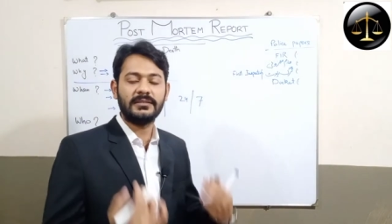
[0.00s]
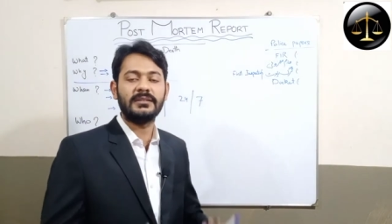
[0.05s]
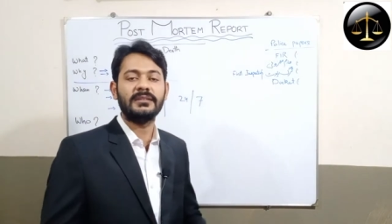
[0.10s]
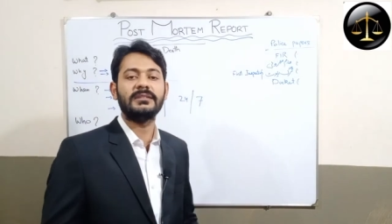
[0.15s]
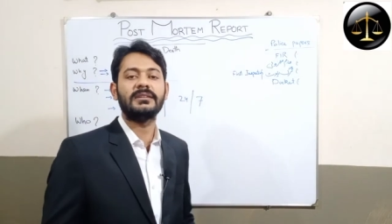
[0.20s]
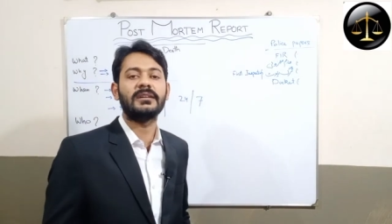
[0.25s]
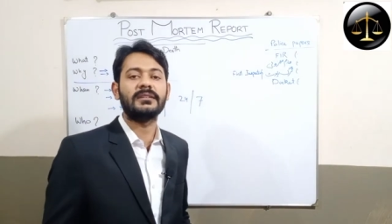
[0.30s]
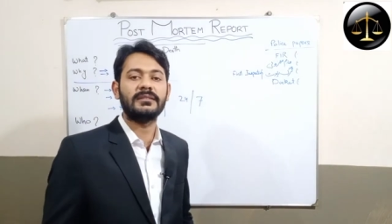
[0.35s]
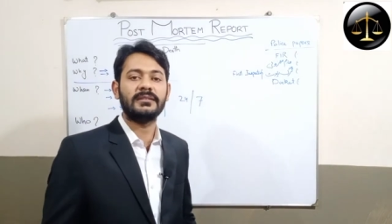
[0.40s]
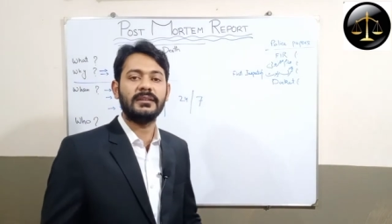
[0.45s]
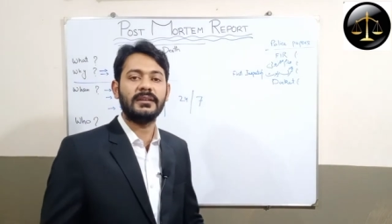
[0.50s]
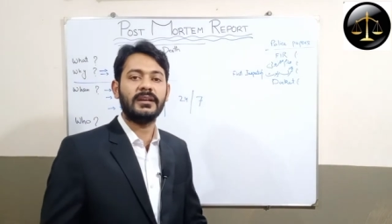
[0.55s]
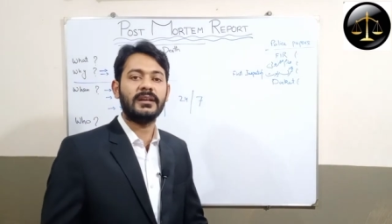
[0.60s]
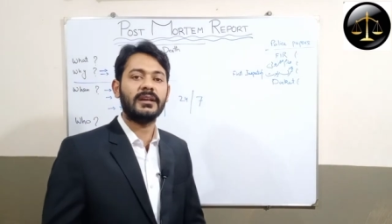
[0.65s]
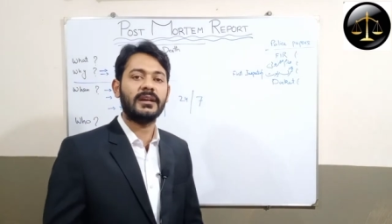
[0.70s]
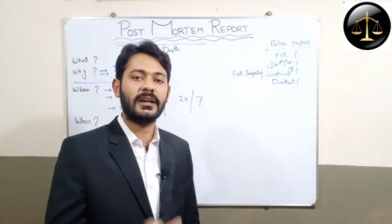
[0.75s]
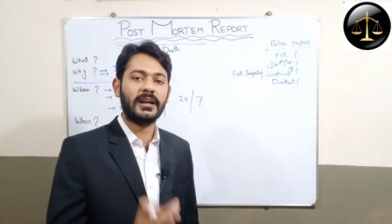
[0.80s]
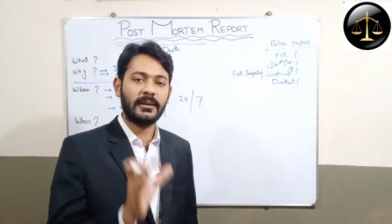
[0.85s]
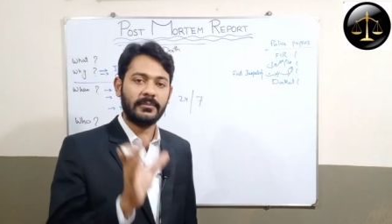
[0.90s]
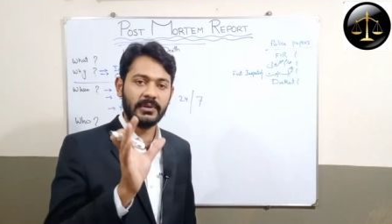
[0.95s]
दी जाती है
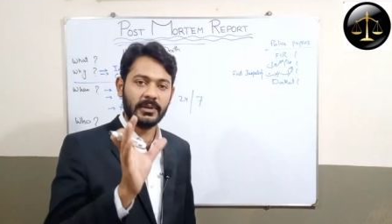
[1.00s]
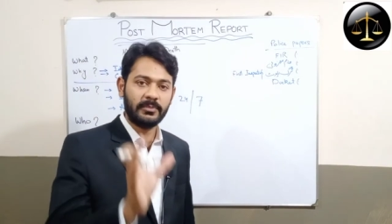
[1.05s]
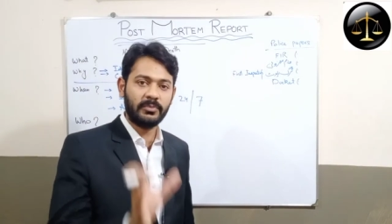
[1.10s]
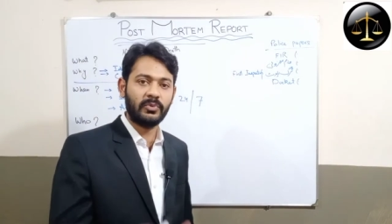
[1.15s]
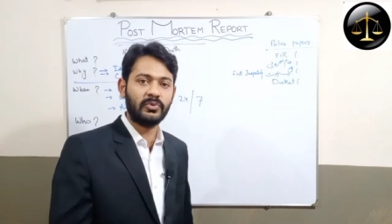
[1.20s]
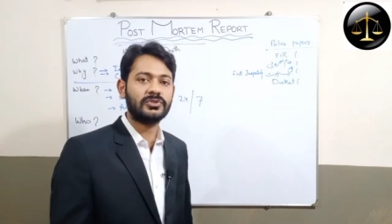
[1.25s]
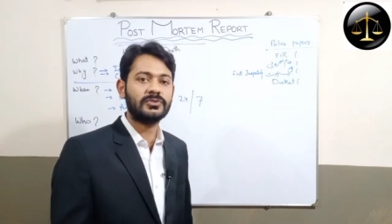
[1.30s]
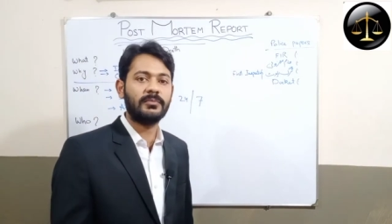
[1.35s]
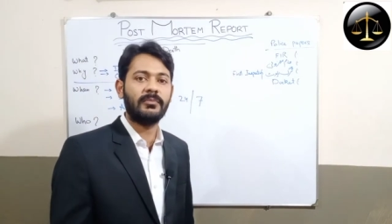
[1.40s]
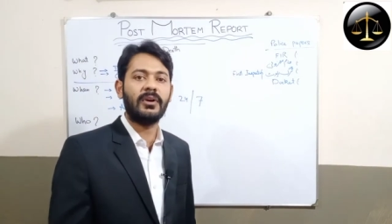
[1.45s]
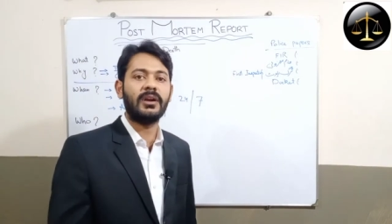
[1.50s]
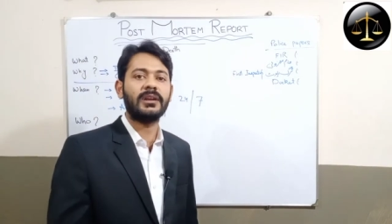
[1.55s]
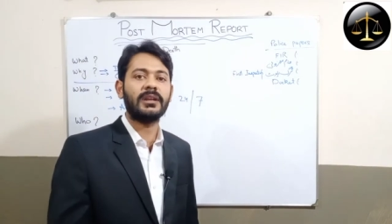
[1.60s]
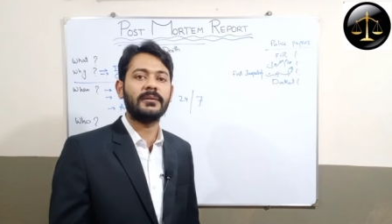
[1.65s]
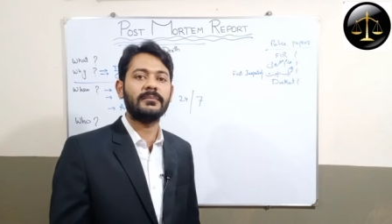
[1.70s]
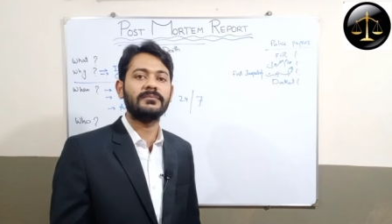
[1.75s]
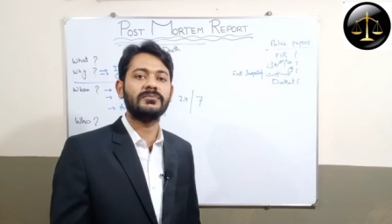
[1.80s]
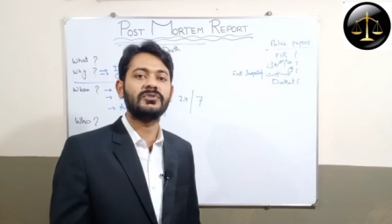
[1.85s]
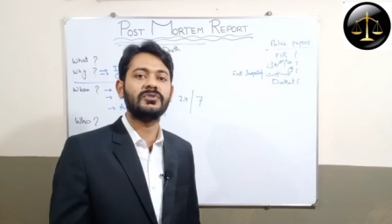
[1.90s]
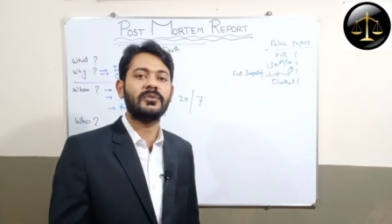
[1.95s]
अगर आपने
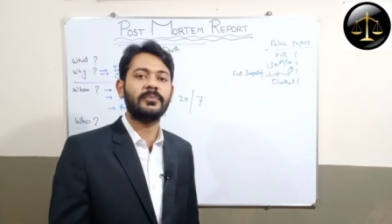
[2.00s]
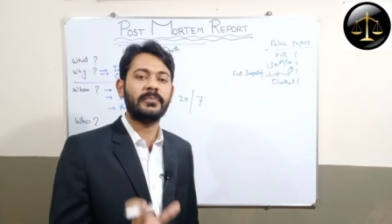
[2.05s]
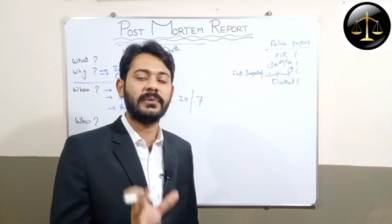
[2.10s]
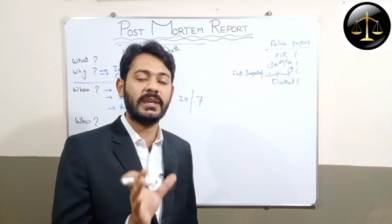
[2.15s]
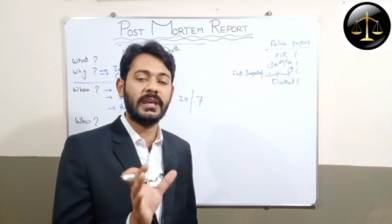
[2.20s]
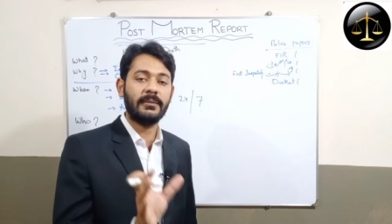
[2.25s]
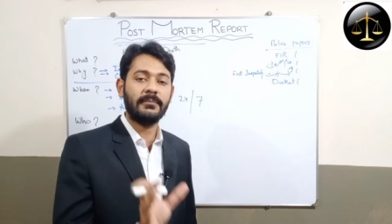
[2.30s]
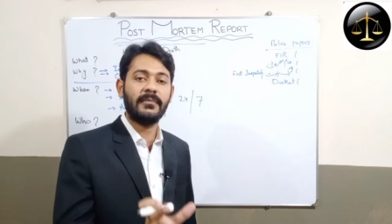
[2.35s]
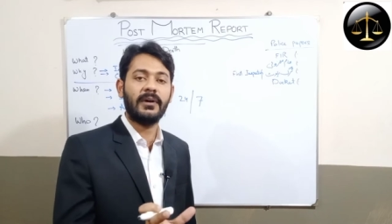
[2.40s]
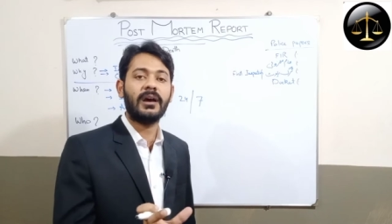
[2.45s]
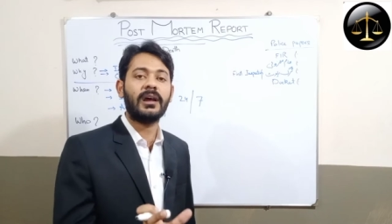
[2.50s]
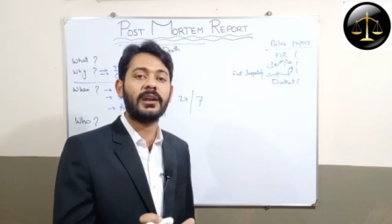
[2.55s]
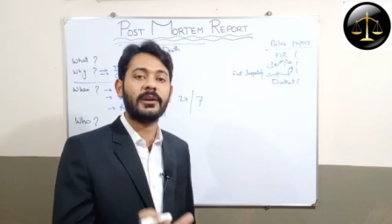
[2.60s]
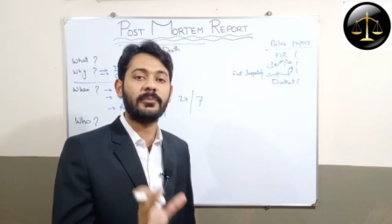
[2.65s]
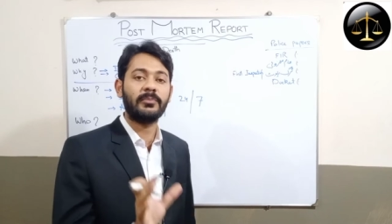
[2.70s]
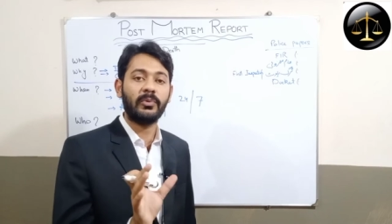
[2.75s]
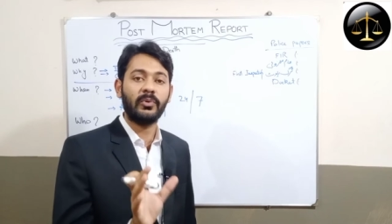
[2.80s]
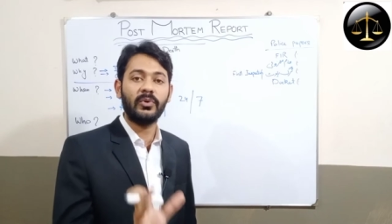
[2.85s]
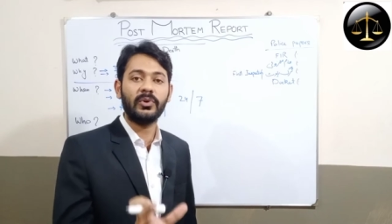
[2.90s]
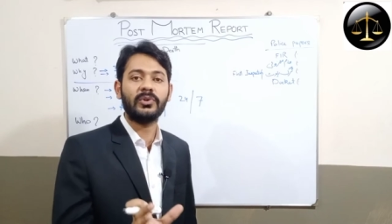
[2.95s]
पोस्टमार्टम जो पीएमआर
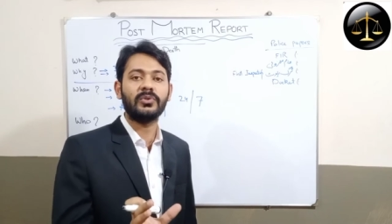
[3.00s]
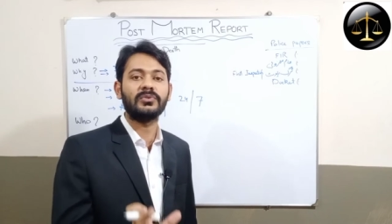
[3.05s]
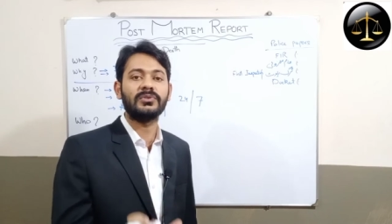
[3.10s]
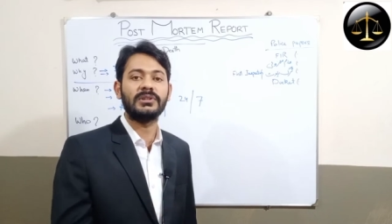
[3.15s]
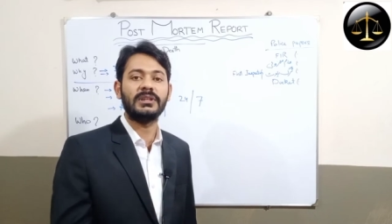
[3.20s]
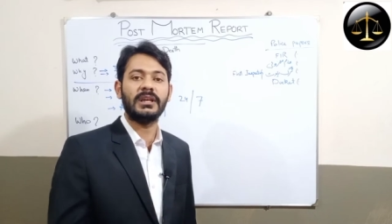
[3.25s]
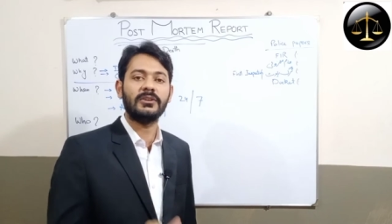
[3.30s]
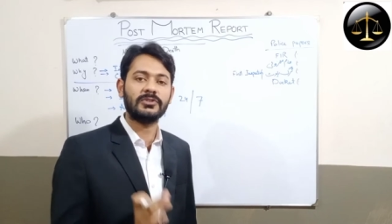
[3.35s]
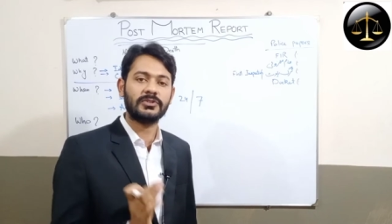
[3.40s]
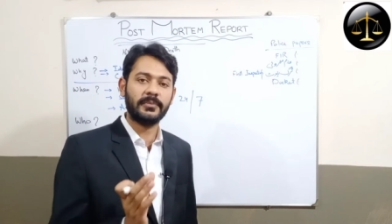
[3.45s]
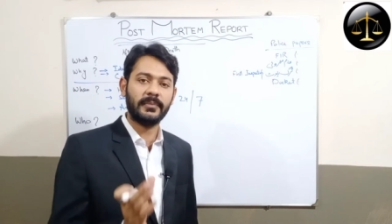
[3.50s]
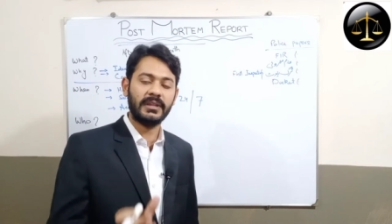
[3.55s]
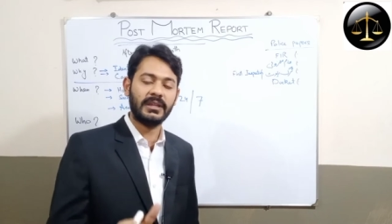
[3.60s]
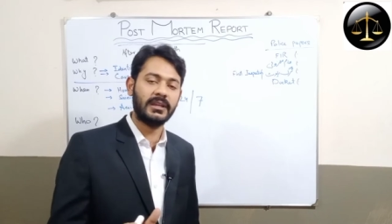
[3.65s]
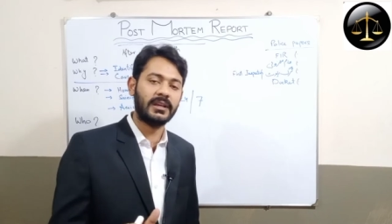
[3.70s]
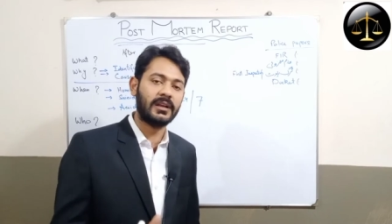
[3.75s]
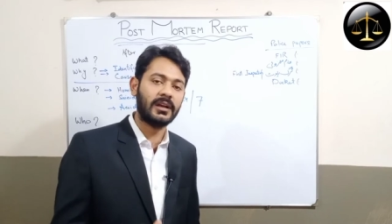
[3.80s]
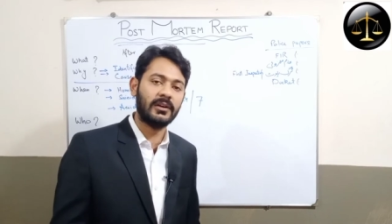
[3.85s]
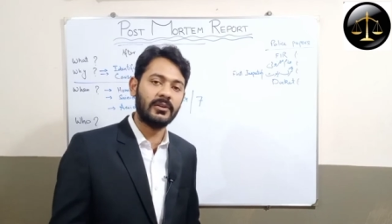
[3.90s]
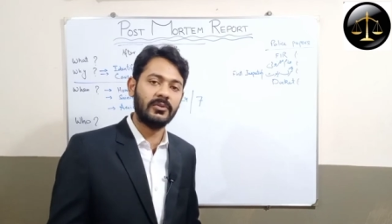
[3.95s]
रिपोर्ट होती है उसमें
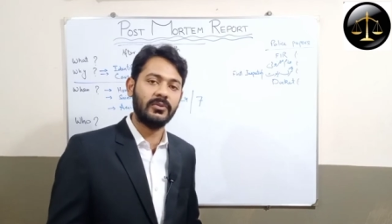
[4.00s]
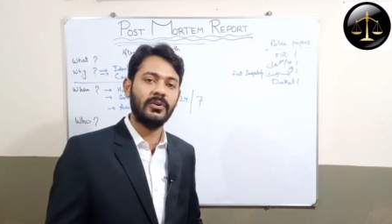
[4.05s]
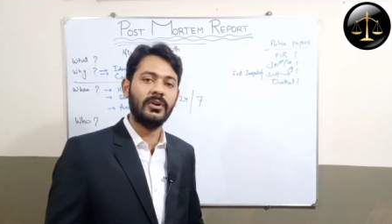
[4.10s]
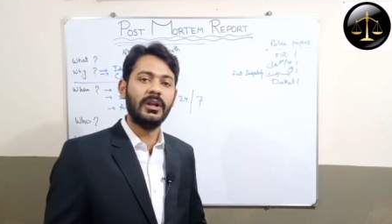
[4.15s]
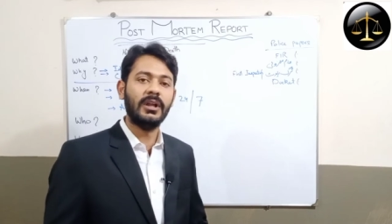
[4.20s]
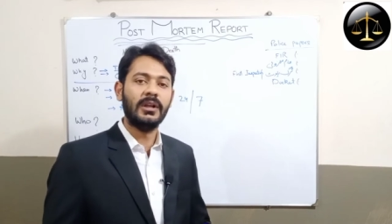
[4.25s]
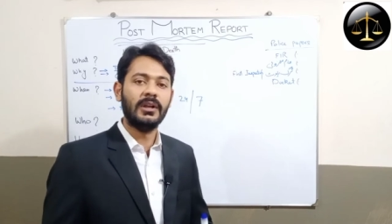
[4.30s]
देखा हो